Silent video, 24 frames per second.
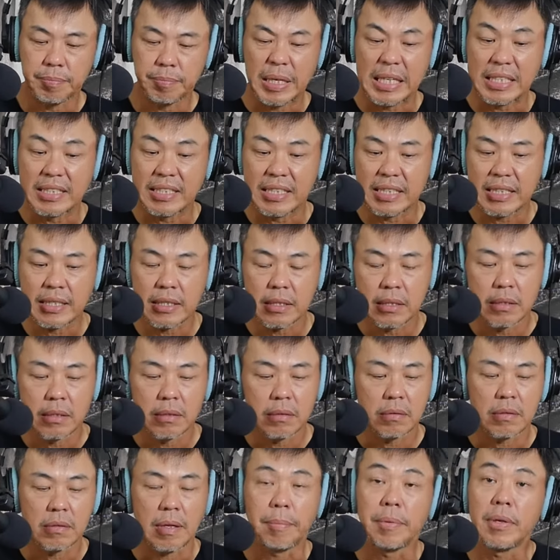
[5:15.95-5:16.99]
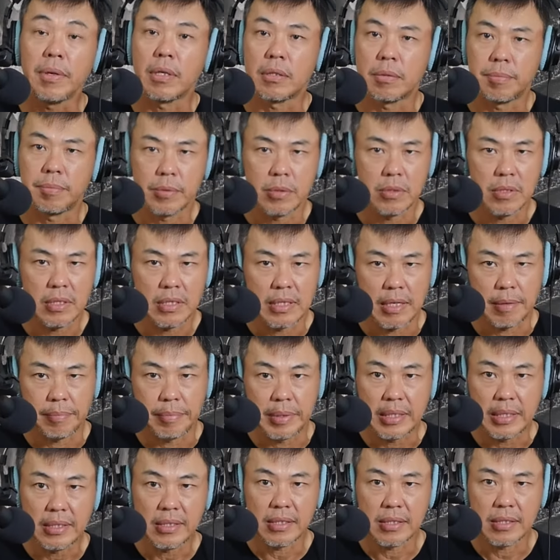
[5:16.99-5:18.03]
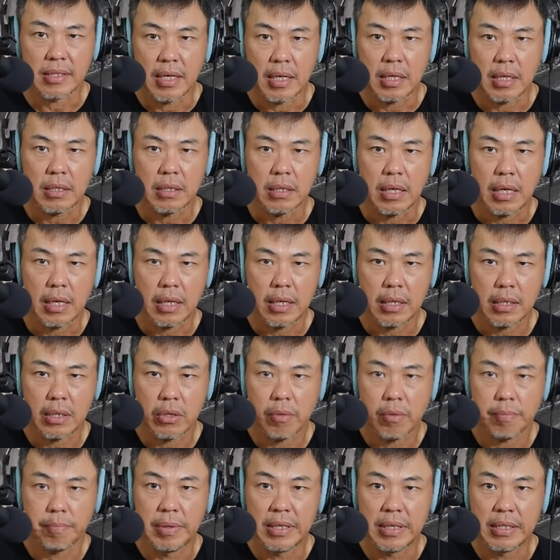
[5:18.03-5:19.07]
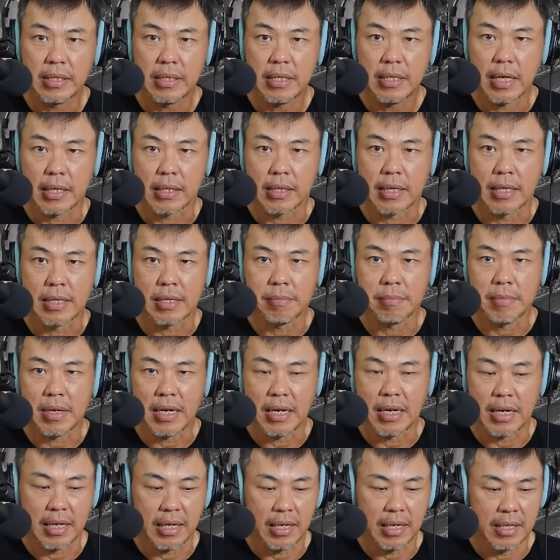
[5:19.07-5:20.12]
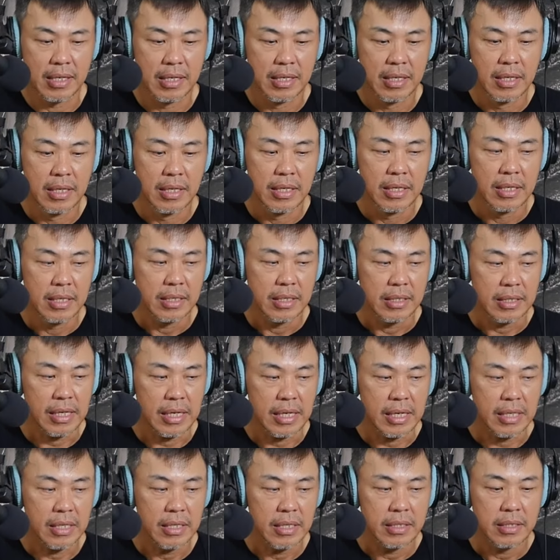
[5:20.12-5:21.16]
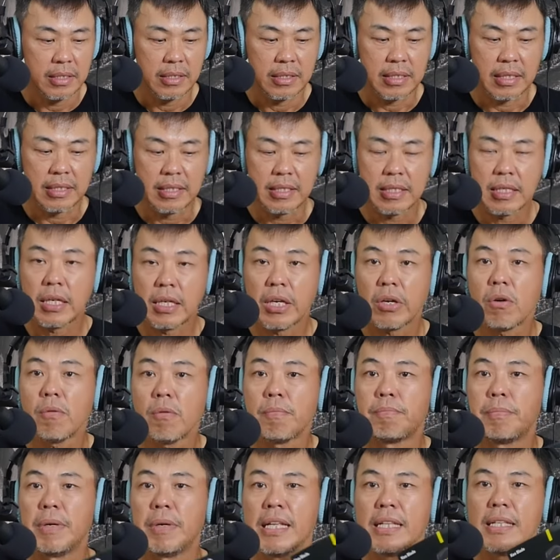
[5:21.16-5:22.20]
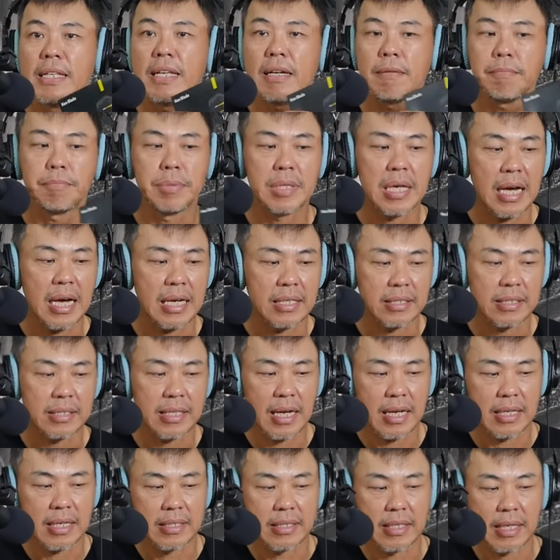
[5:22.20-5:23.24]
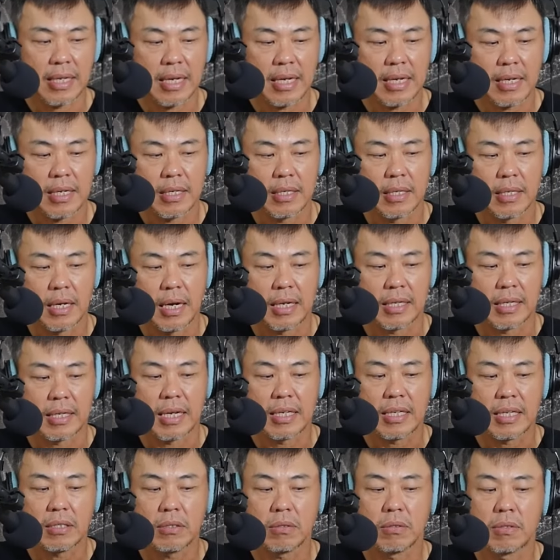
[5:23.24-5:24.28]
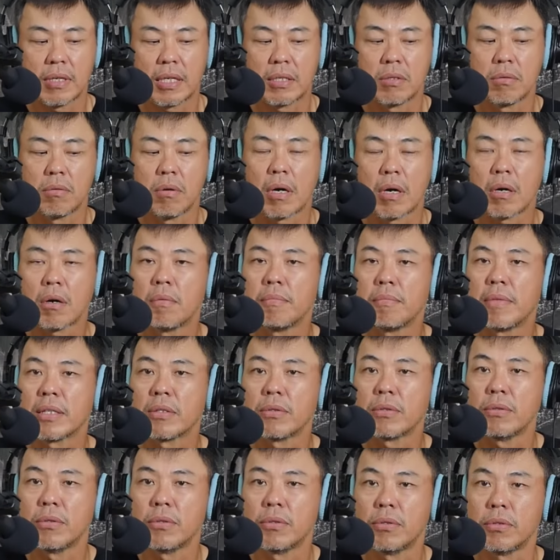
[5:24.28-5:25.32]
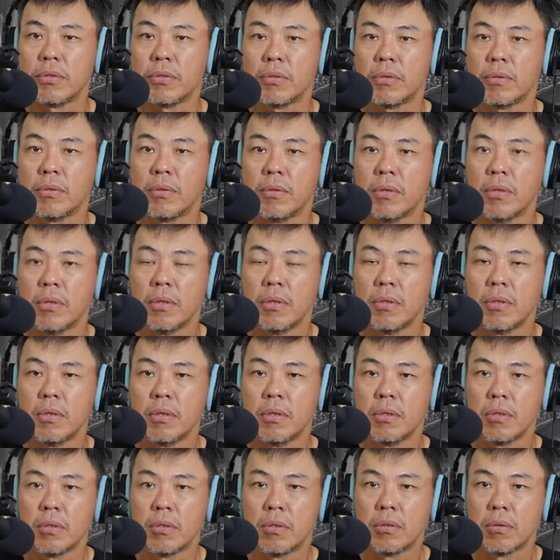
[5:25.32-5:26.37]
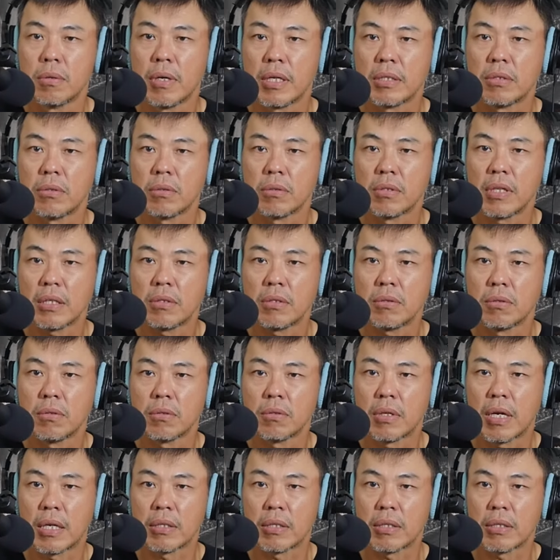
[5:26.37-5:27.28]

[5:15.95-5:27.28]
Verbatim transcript: basic tapi ya sebetulnya tidak basic ya karena Qblade ini harganya mahal ya jadi Qblade yang biasa aja harganya sudah 2,7 2.730